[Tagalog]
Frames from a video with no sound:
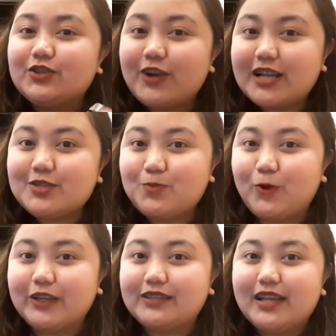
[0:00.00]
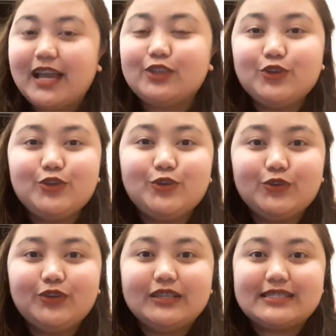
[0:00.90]
transport, ito
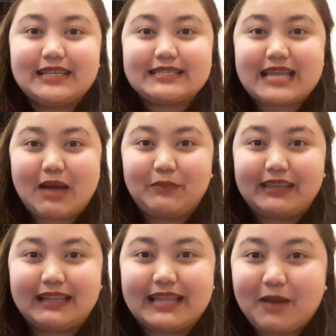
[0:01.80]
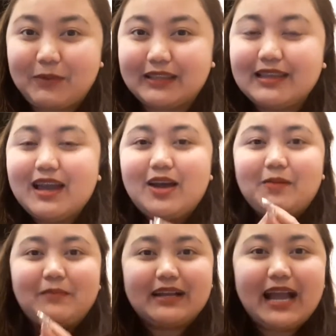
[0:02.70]
yung sinasabi na dapat
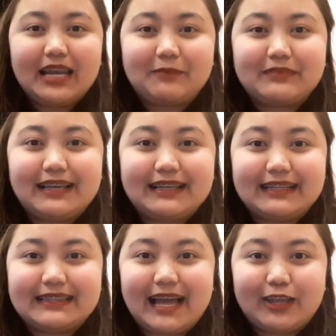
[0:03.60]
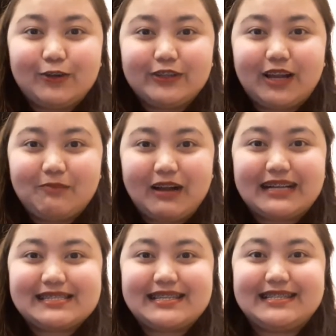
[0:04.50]
maghanap talaga tayo ng
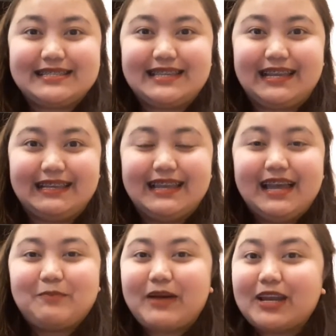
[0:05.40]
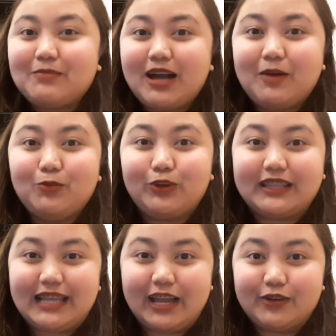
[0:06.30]
mga seat sale para
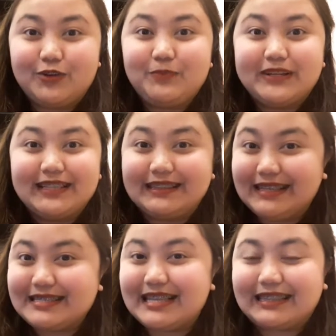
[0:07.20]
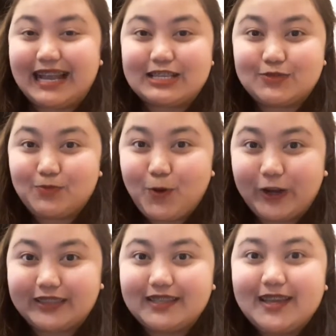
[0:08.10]
makamura tayo pagdating sa
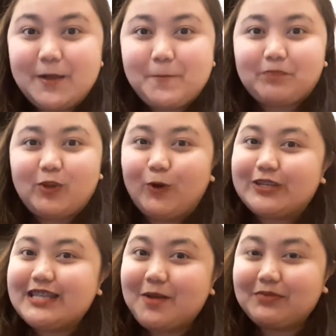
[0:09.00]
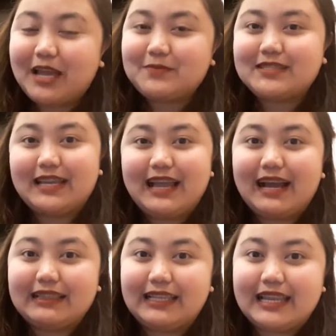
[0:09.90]
transport. Or sometimes,
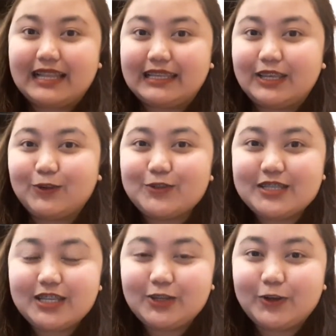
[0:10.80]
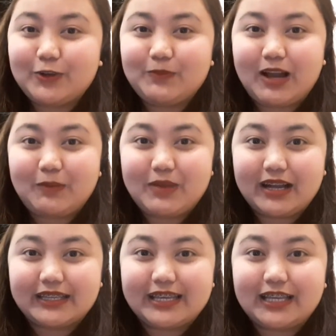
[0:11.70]
kailangan din nating i-consider yung mga
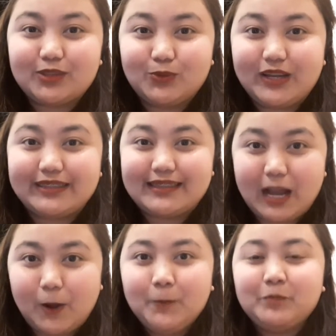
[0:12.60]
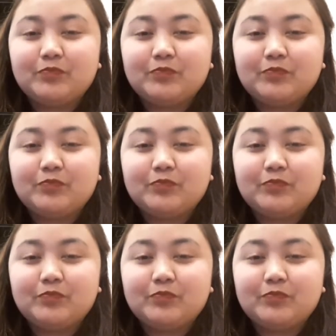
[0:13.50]
bagay katulad ng